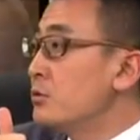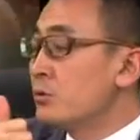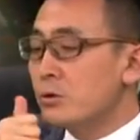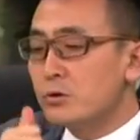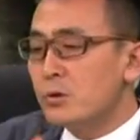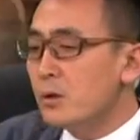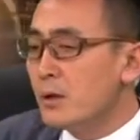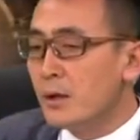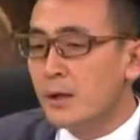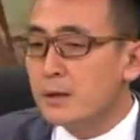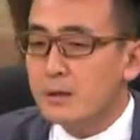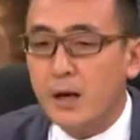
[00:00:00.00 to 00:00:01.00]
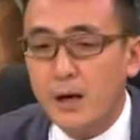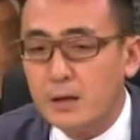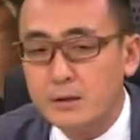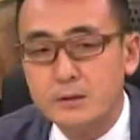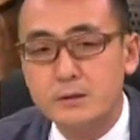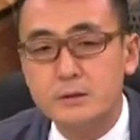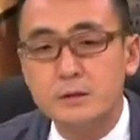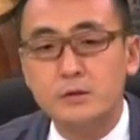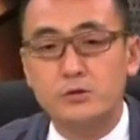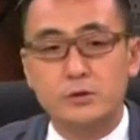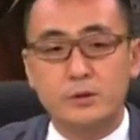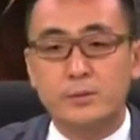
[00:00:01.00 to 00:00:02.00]
就是说，它是
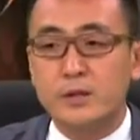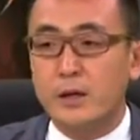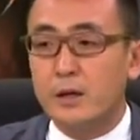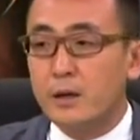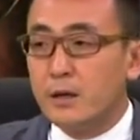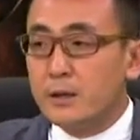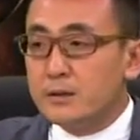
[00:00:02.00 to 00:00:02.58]
一种什么呢？